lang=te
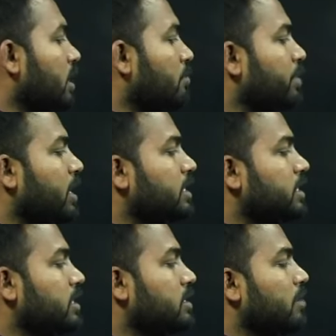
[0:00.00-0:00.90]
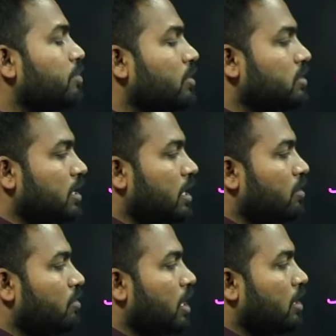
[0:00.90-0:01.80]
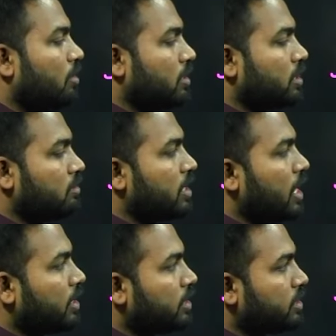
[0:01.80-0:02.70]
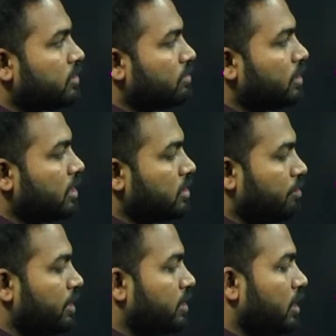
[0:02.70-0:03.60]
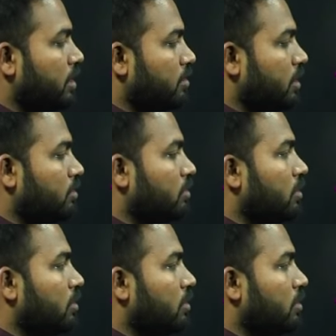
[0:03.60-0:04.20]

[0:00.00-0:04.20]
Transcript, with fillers: ఎంపిక చేసిన ప్రోత్సాహం కూడా కొరతకు దారి తీస్తుంది అని చెప్పేసి అని అంటున్నాడు